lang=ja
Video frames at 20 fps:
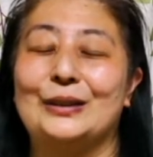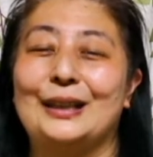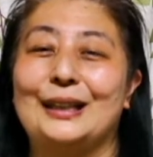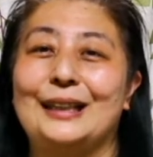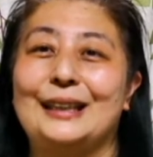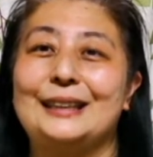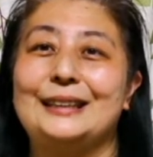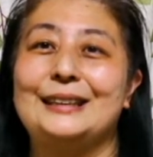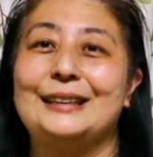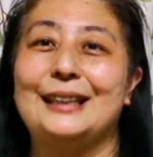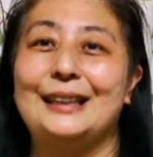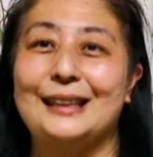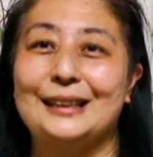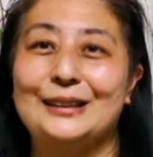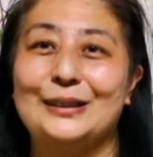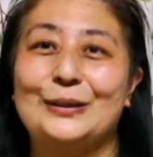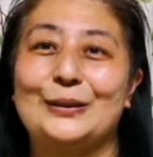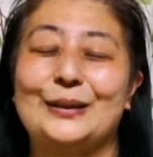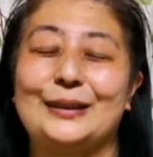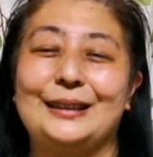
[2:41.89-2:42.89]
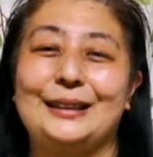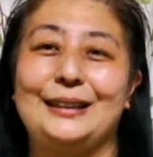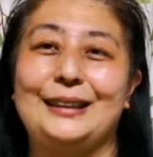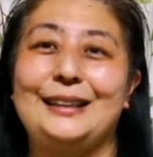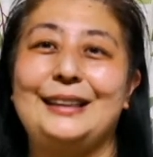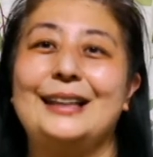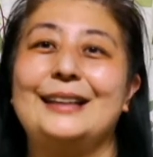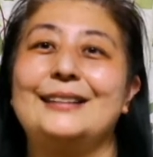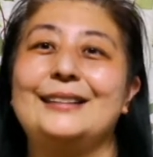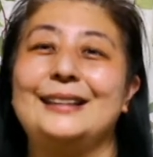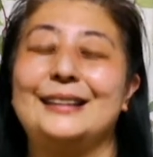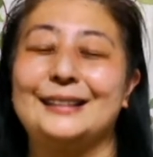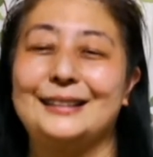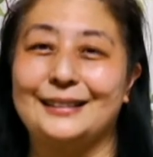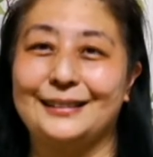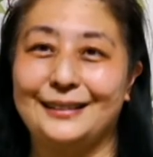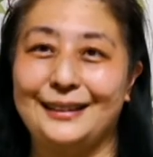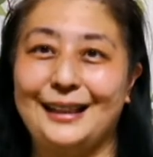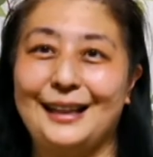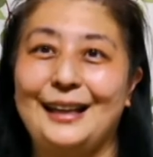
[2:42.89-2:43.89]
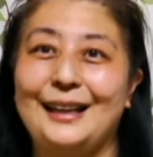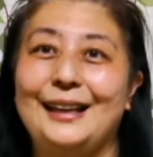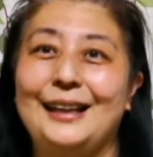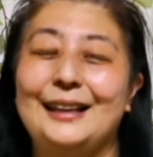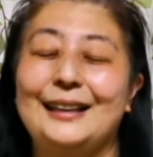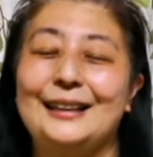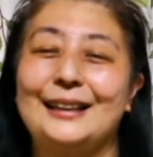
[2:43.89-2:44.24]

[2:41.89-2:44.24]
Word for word: お話したね双方に似てるんですよね